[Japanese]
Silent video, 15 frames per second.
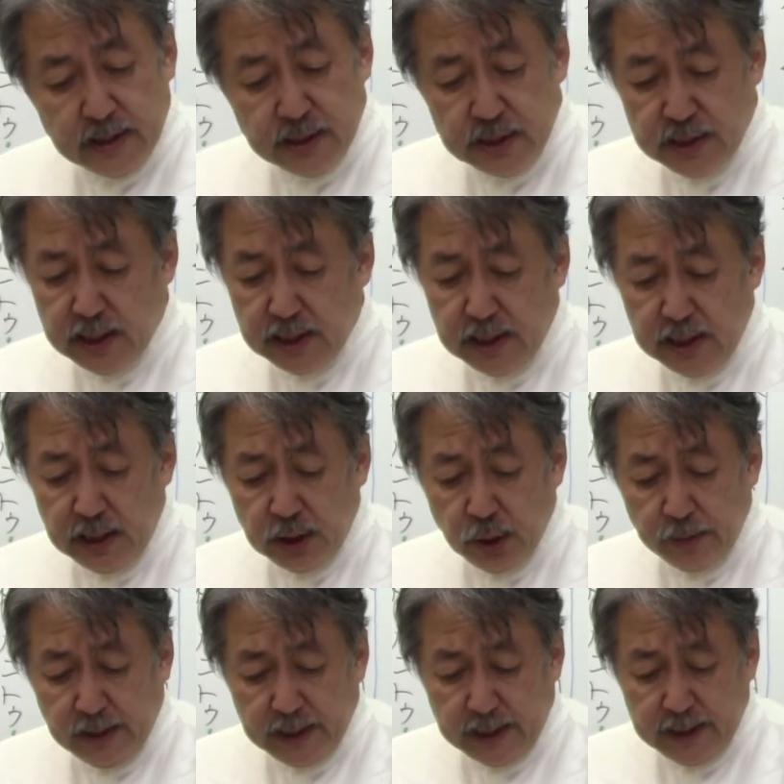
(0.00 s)
知らない
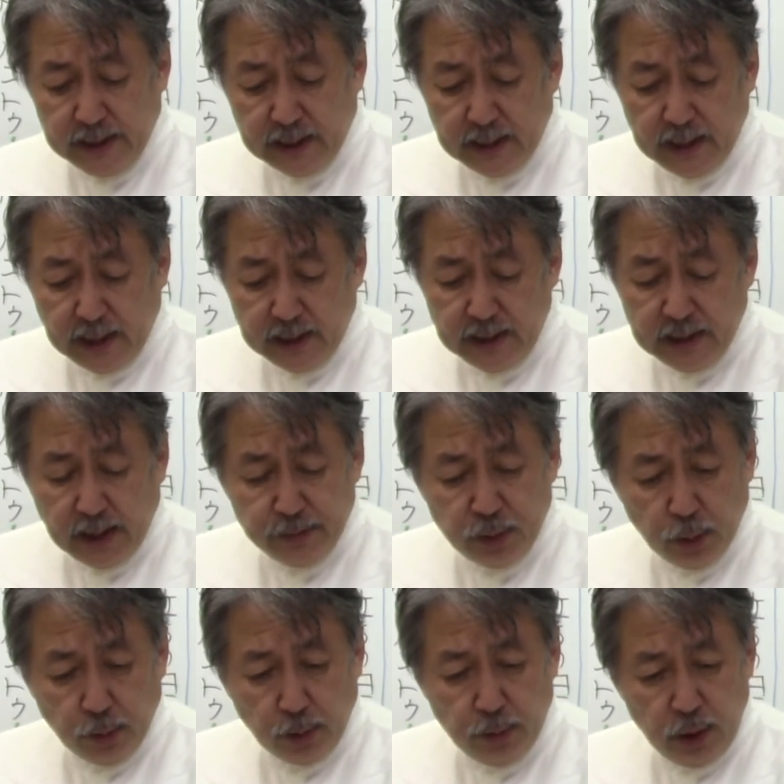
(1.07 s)
人ばかりだからはにかむ
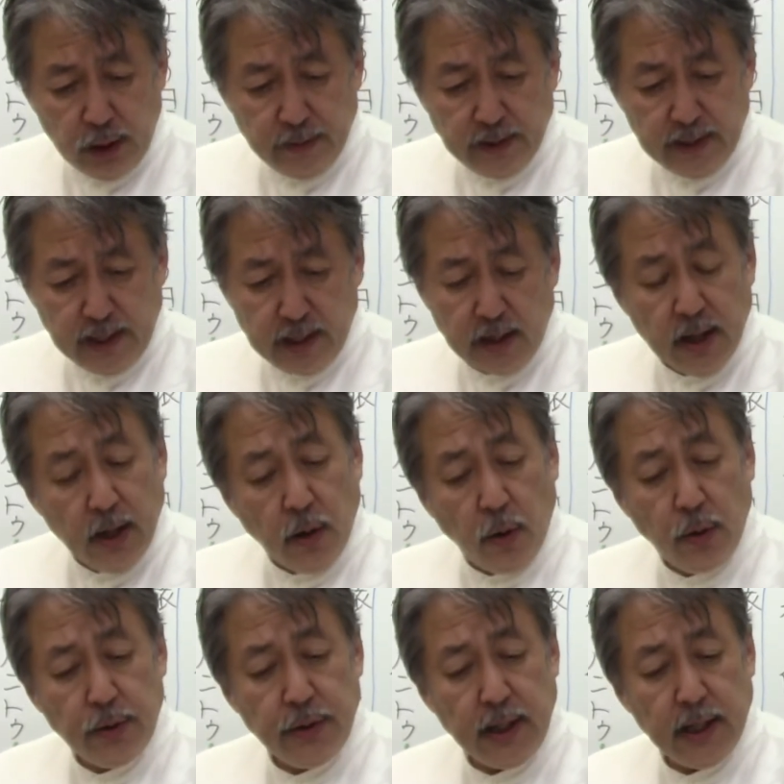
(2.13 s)
のも無理はない。
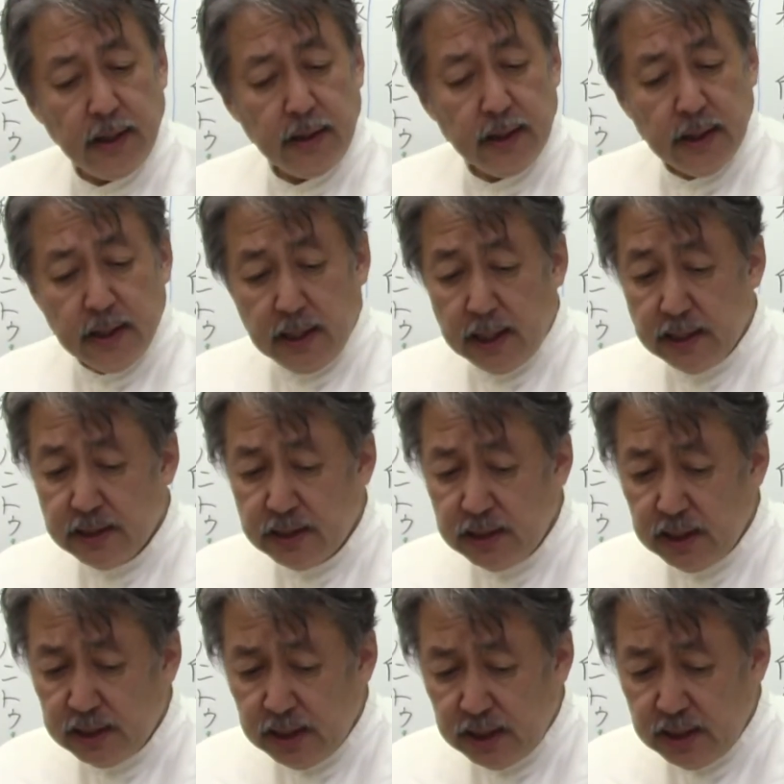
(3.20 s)
本ルや、あち
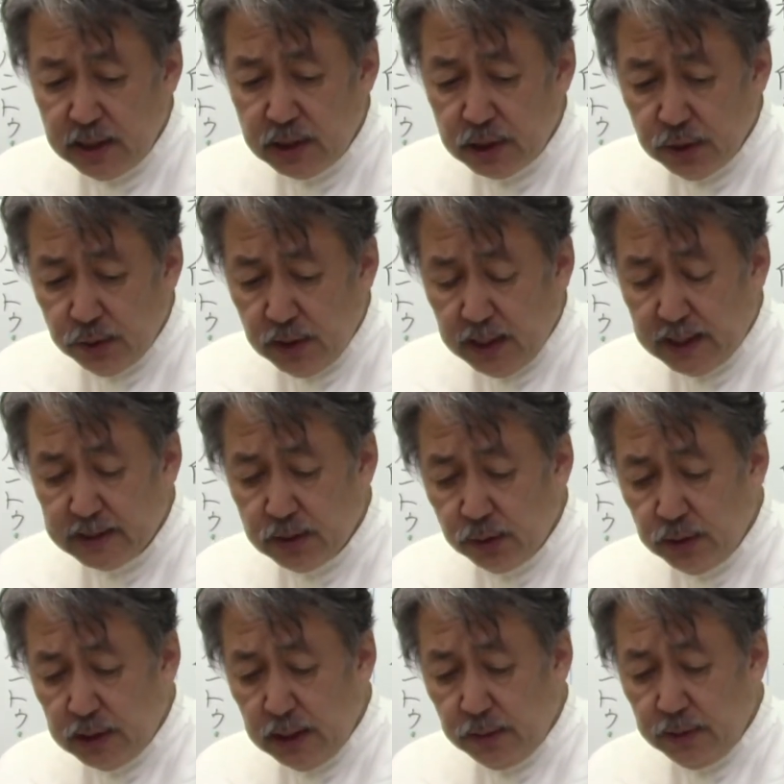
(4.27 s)
らで一緒に遊
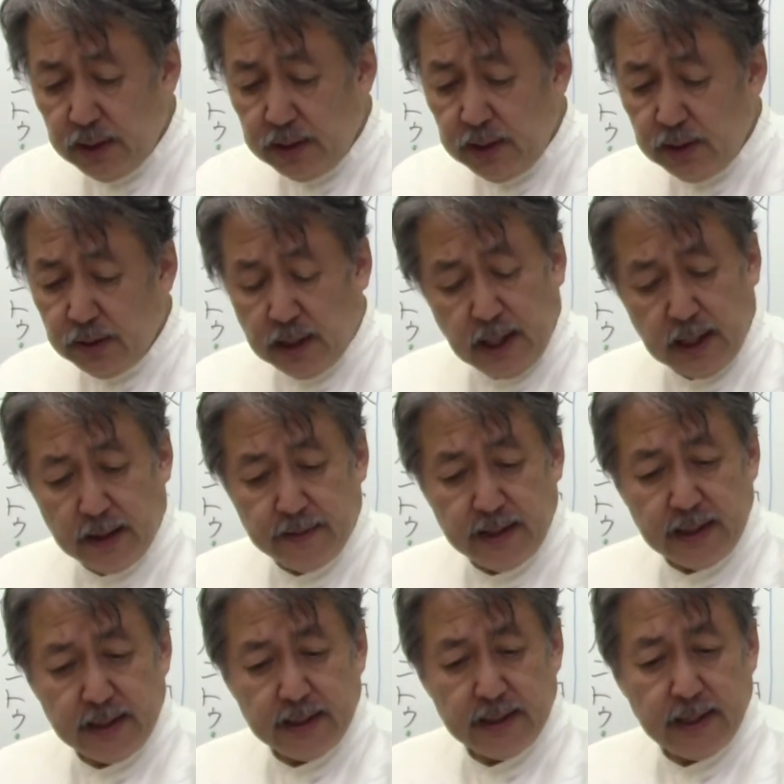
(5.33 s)
んでおやりと母は
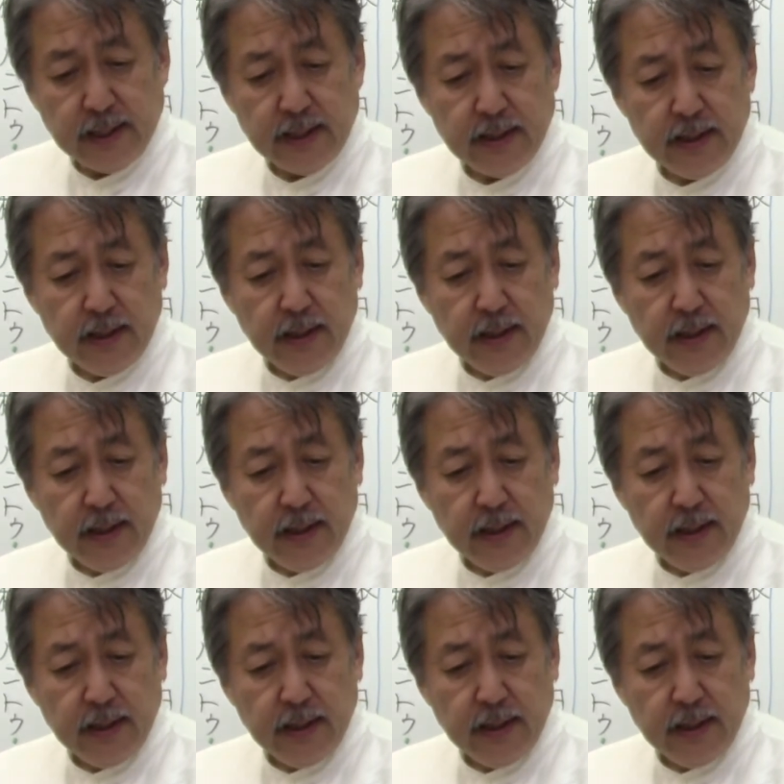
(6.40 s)
言った。